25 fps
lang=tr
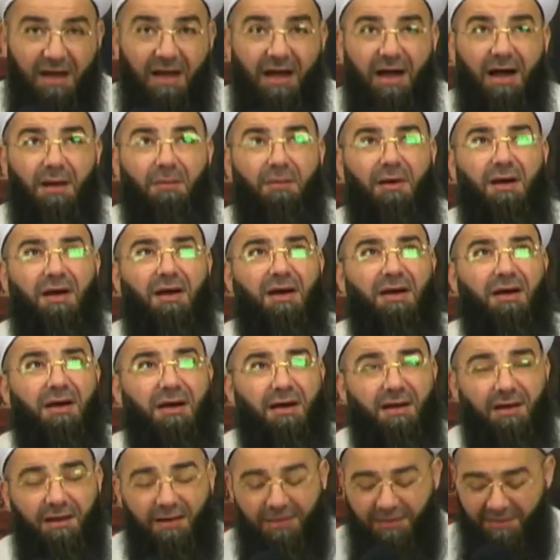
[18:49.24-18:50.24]
Ama
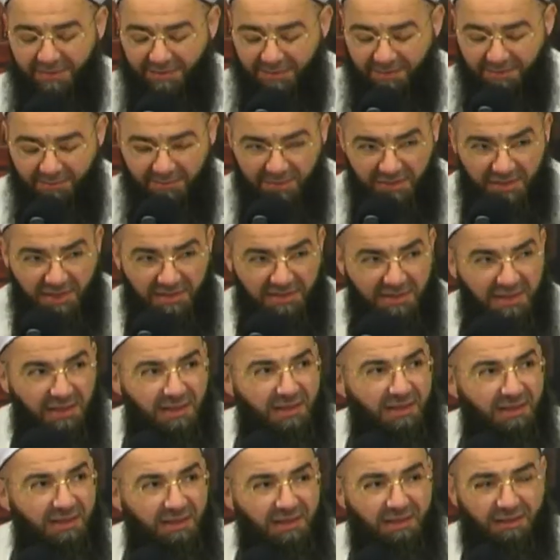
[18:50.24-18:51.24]
biraz he.
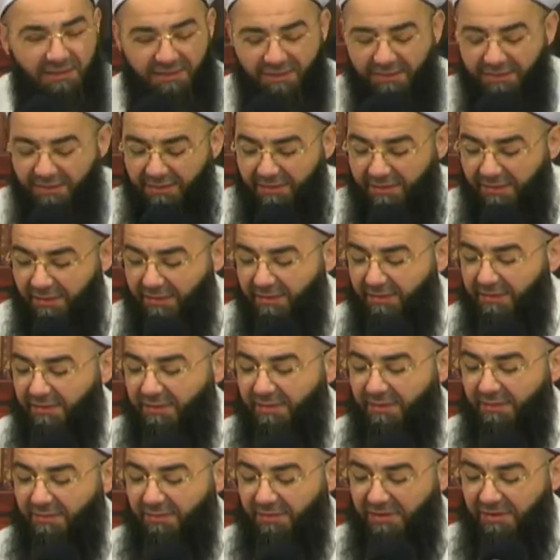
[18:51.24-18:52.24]

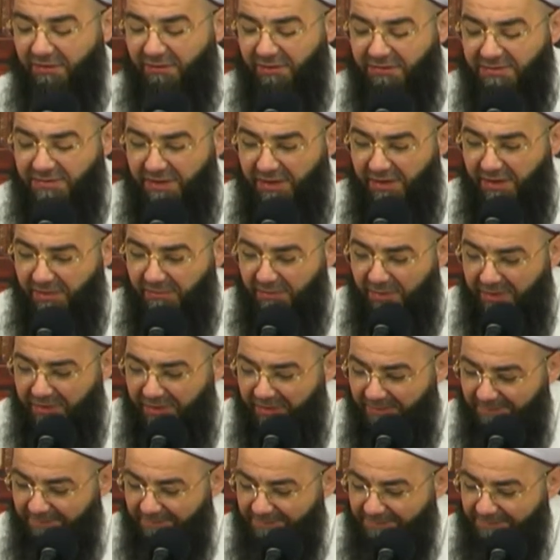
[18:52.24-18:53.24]
Bir nefes alayım
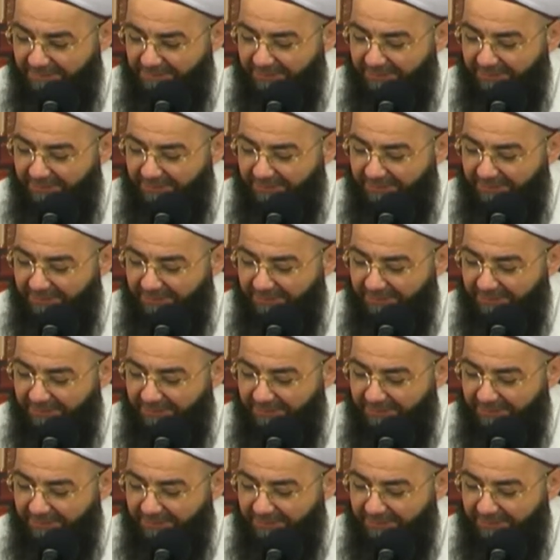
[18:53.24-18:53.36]
bakayım.